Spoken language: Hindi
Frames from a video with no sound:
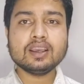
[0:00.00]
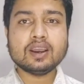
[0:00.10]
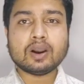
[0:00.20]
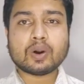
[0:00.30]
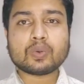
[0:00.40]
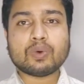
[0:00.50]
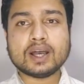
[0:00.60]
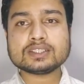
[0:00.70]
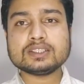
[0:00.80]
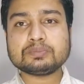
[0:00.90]
प्रोसेस
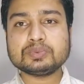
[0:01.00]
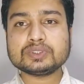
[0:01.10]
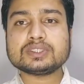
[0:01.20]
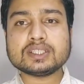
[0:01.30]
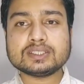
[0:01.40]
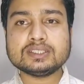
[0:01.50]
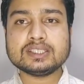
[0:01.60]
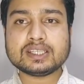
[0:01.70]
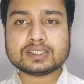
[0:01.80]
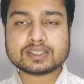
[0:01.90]
अब तीसरा
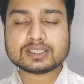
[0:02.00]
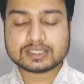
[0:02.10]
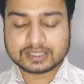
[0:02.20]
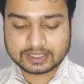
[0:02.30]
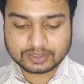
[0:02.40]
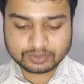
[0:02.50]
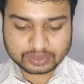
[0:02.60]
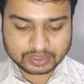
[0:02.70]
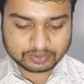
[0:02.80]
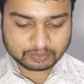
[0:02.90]
प्रोसेस के बारे में
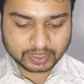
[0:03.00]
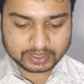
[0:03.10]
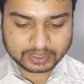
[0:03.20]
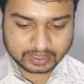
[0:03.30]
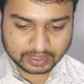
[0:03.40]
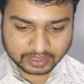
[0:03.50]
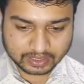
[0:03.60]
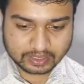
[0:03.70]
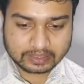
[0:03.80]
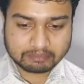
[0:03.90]
हम बात करते हैं
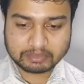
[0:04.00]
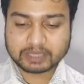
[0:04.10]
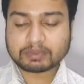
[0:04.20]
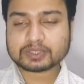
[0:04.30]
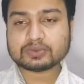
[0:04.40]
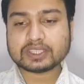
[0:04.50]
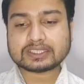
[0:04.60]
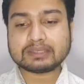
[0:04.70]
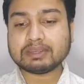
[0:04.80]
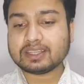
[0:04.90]
तो
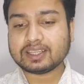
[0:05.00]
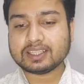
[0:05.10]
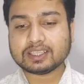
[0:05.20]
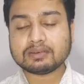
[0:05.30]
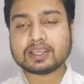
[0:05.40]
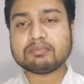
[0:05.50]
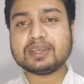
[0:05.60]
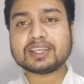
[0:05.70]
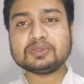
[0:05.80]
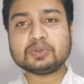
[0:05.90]
तीसरा प्रोसेस
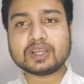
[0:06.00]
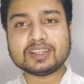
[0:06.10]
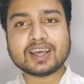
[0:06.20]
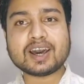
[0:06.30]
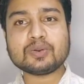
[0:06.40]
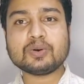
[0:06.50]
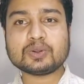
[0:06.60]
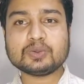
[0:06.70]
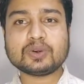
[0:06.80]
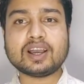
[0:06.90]
मतलब
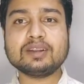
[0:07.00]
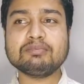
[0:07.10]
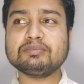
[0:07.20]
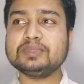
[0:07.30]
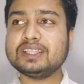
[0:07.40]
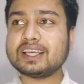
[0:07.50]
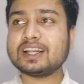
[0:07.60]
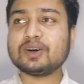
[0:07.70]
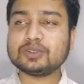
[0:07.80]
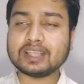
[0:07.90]
मैंने
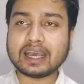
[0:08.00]
फेसबुक पर